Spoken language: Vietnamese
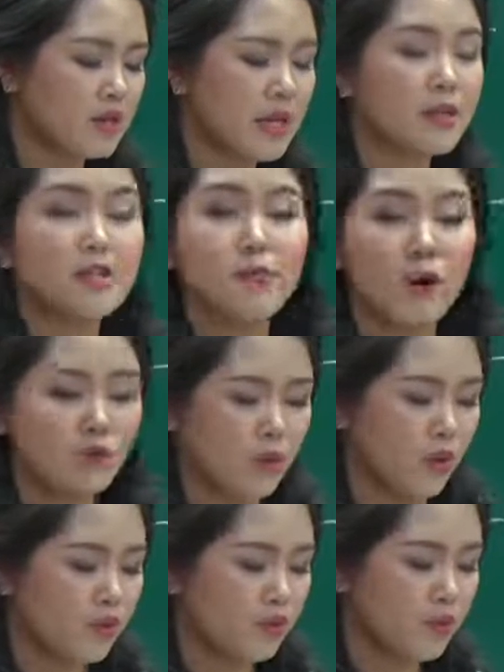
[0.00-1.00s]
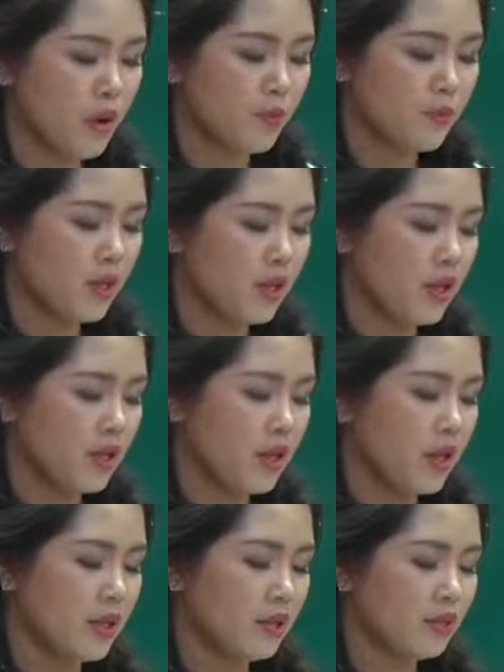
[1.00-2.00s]
sunspot thôi đúng không
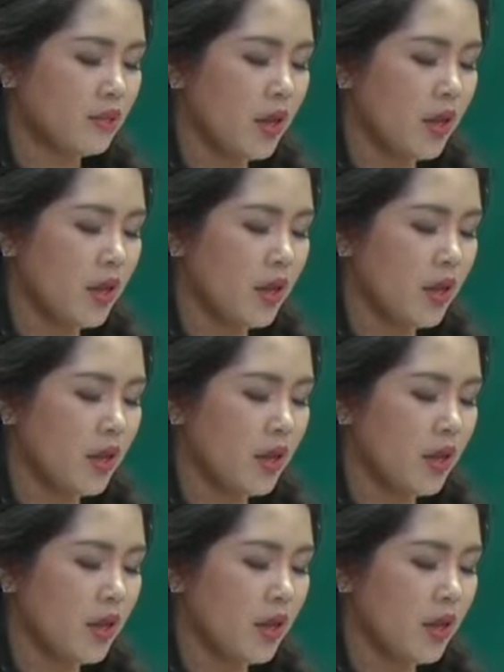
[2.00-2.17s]
Đấy,